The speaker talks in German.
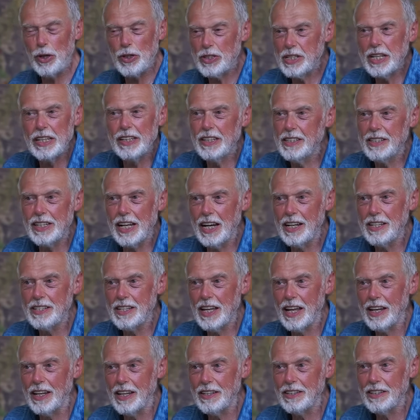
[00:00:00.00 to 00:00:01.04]
plötzlich ist alles
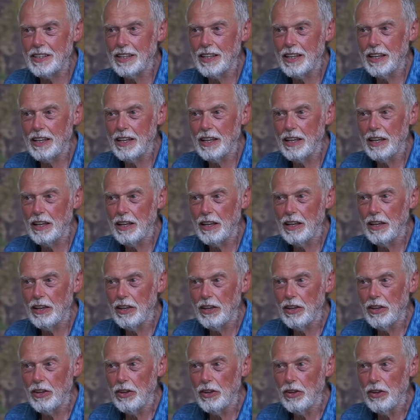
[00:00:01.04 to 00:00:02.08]
anders.
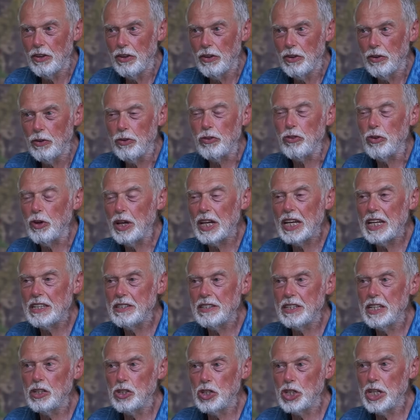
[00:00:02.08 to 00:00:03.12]
Und so geht
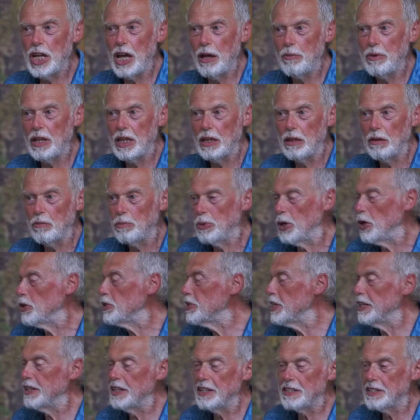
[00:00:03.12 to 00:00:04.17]
es den Sterbenden.
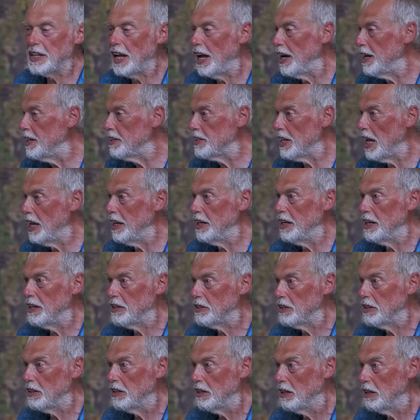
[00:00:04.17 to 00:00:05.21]
Plötzlich ist alles
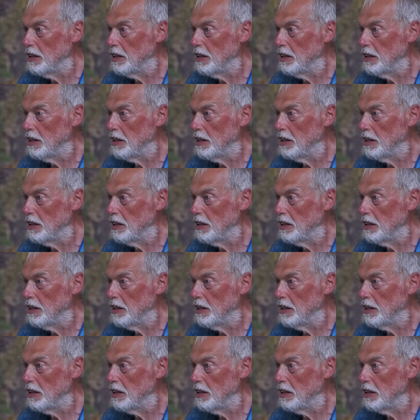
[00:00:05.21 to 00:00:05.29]
anders.